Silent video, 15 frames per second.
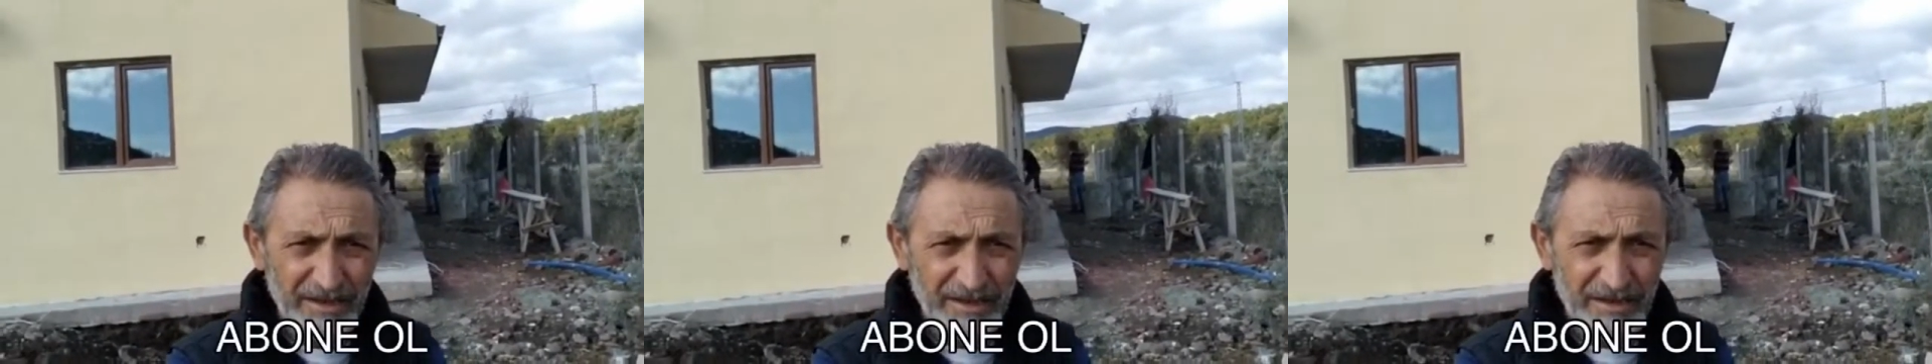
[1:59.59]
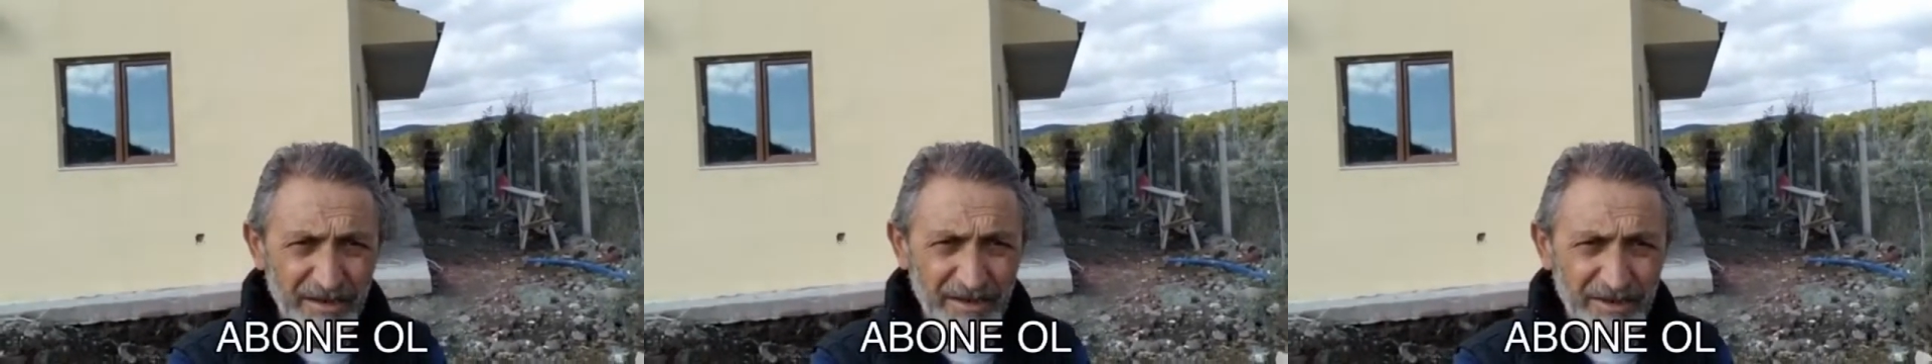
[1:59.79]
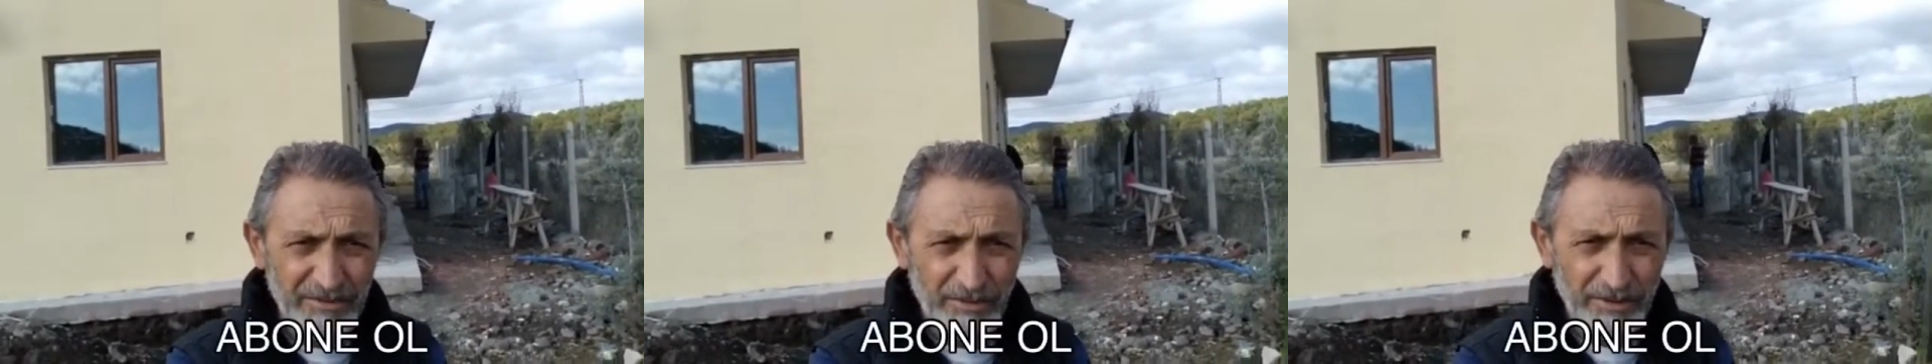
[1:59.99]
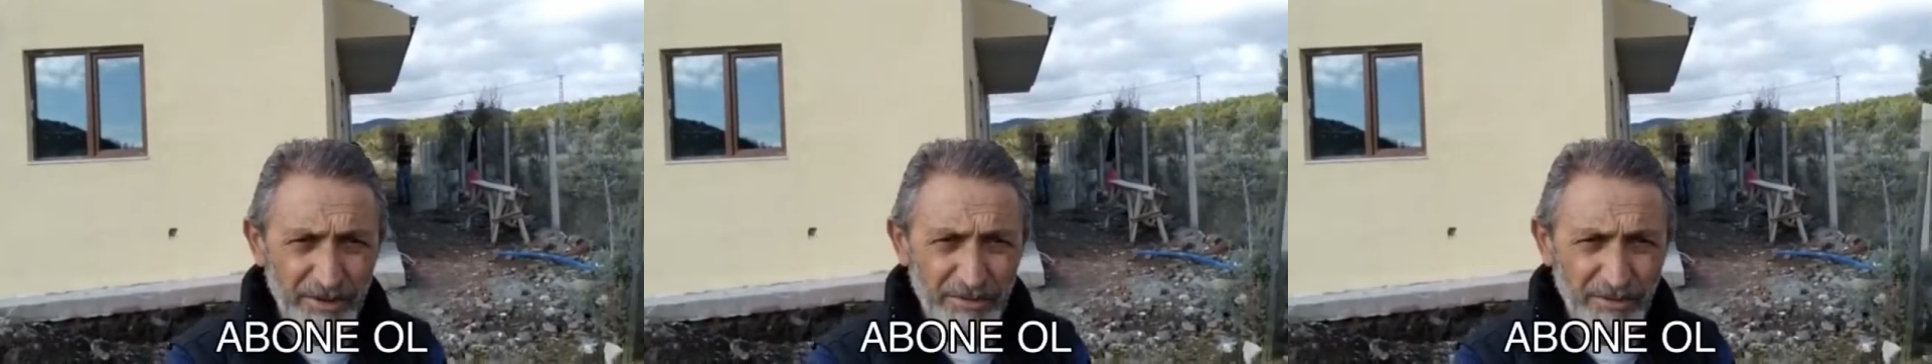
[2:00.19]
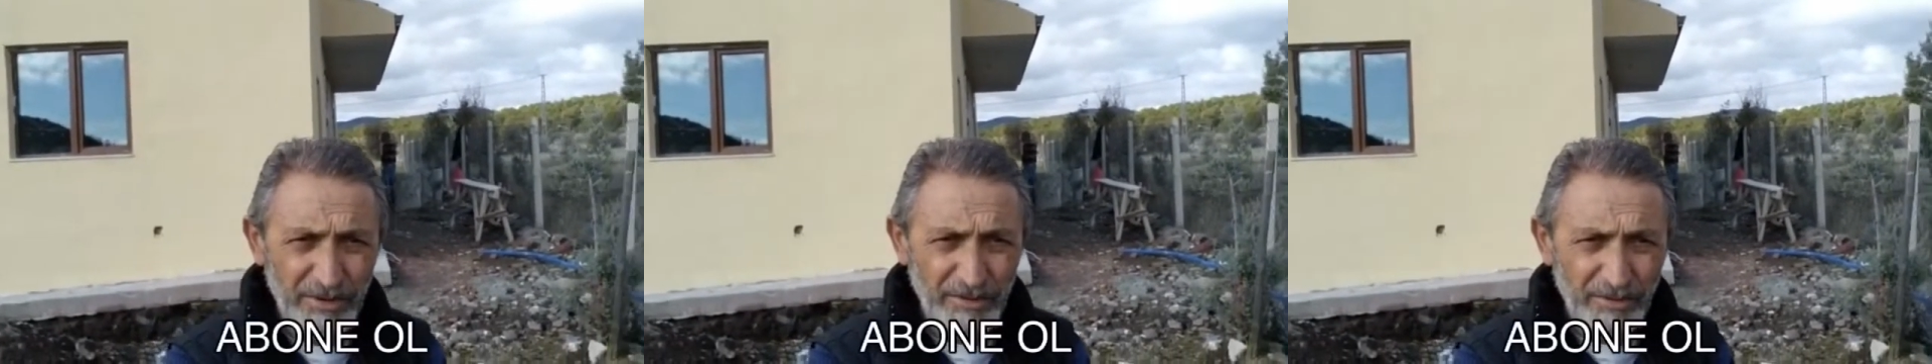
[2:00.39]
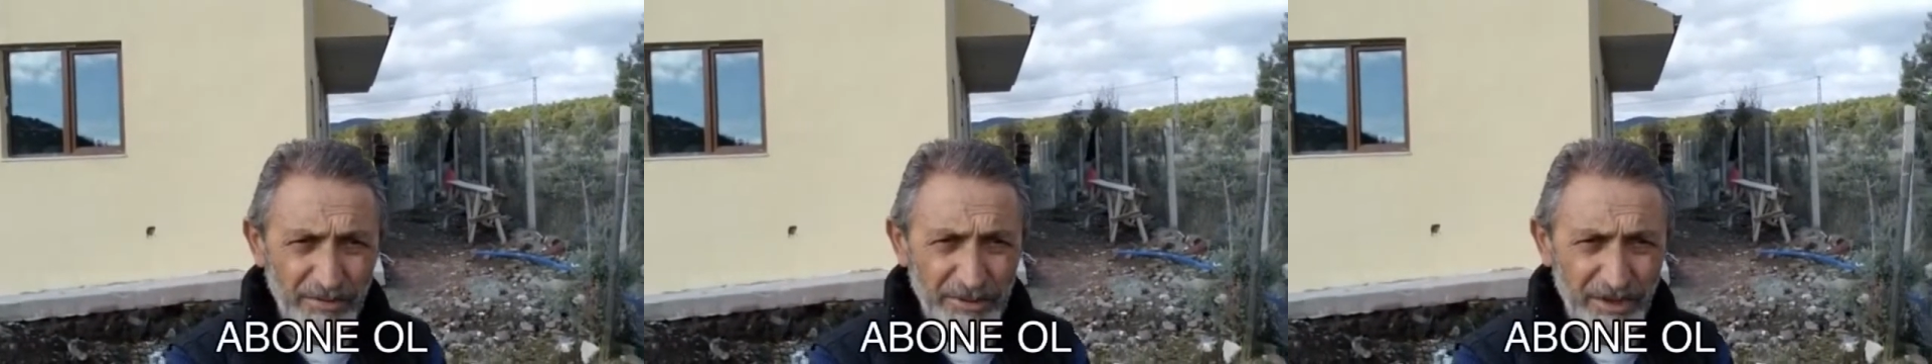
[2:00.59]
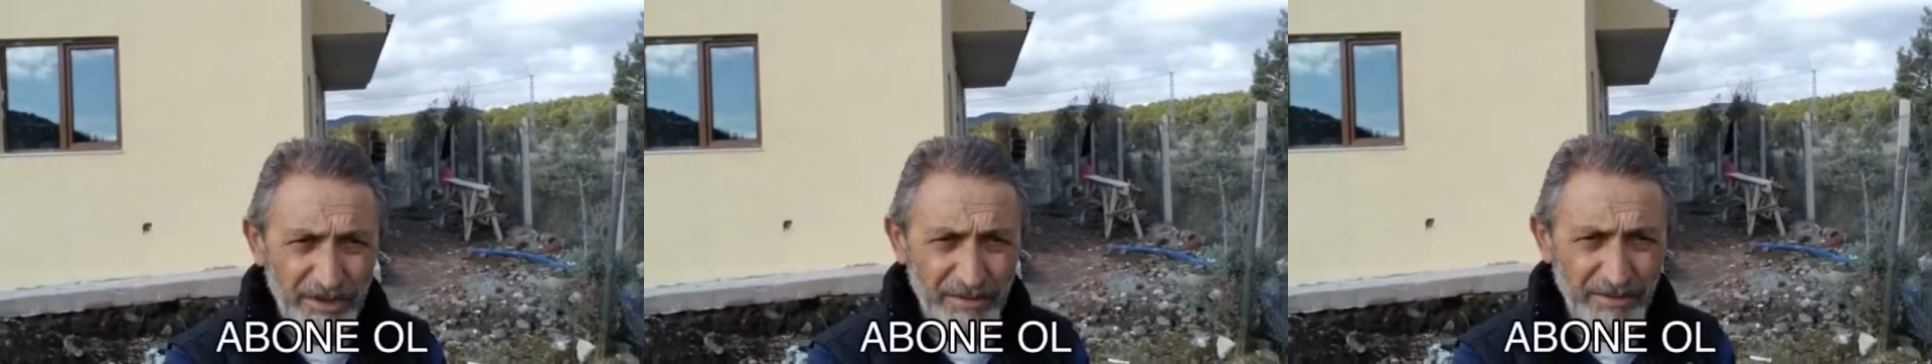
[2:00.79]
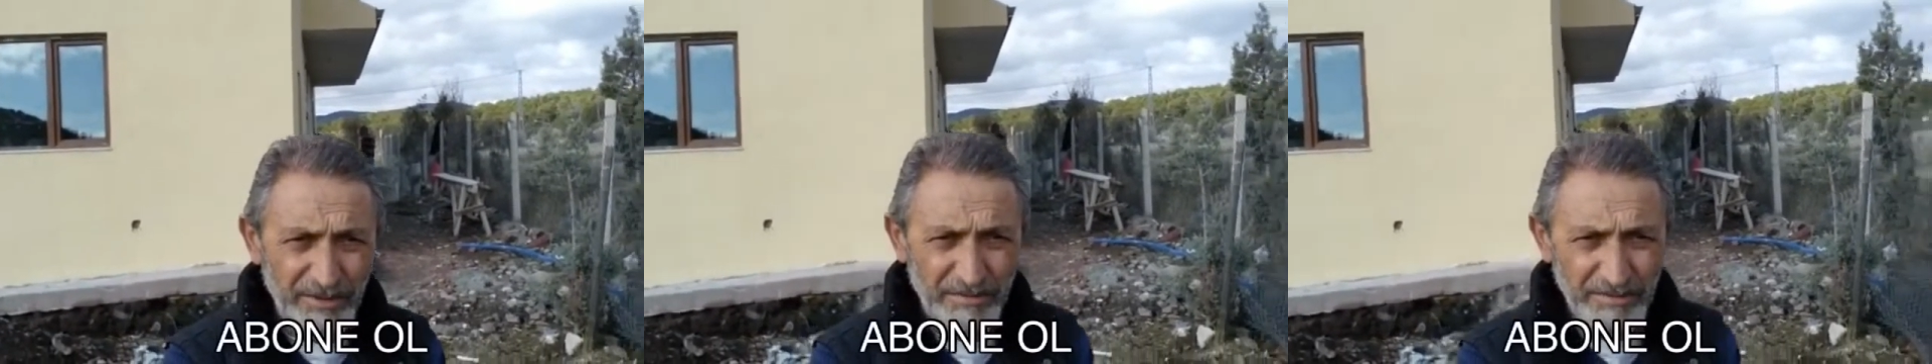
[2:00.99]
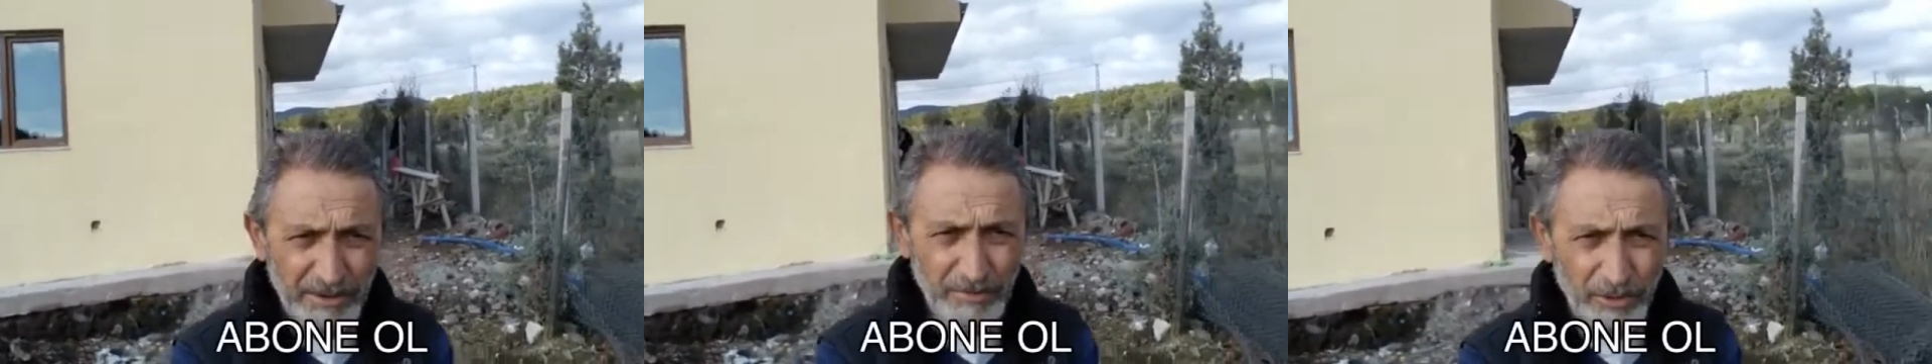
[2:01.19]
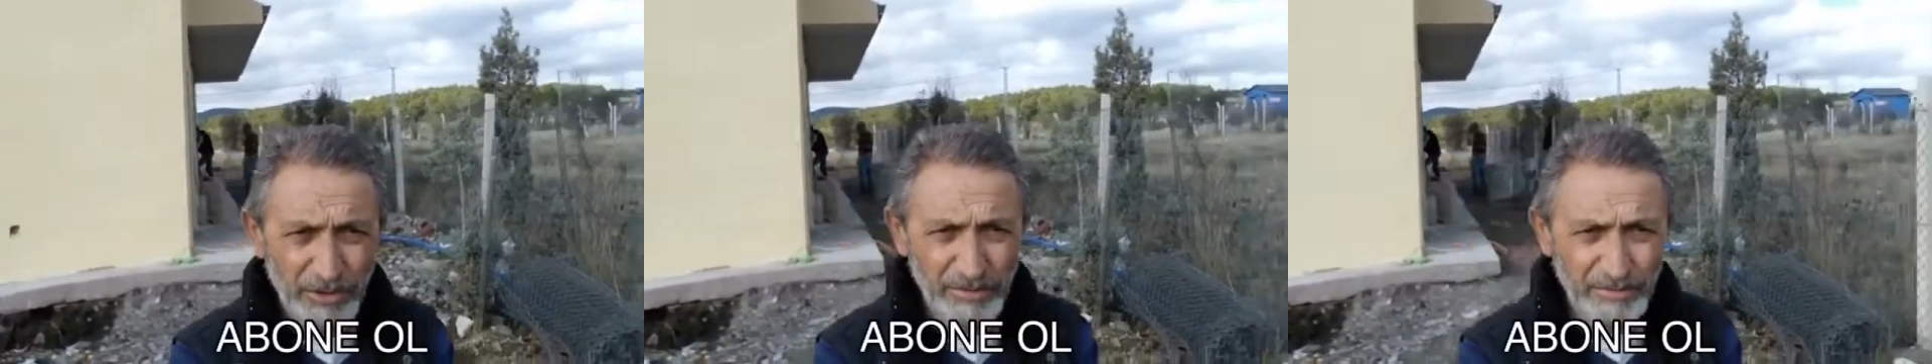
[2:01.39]
Ee, işte ondan sonra ne olacak
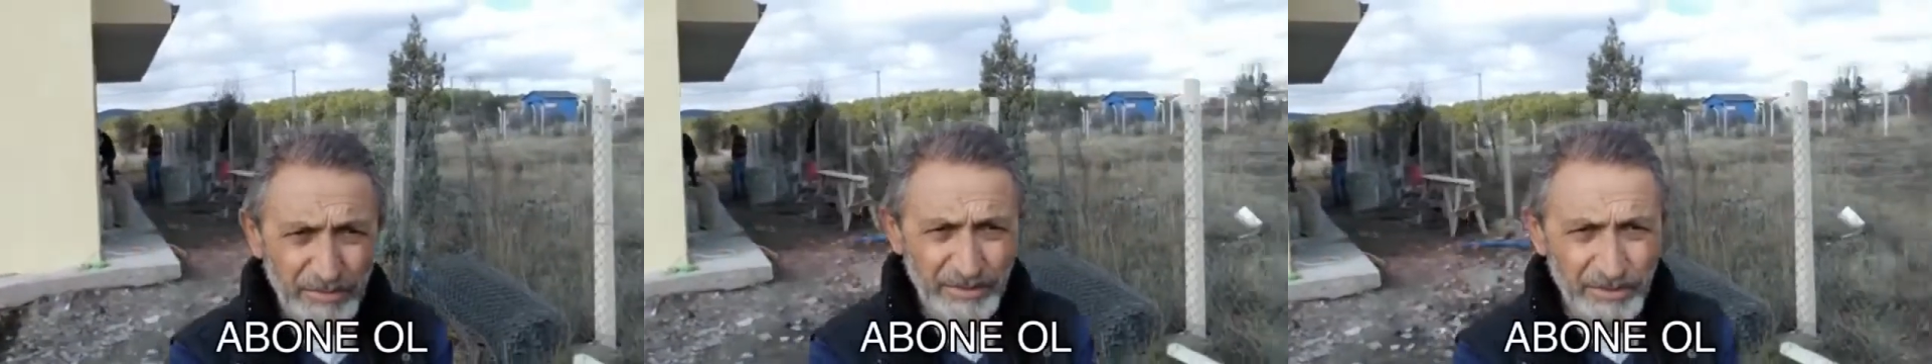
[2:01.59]
bilmiyorum.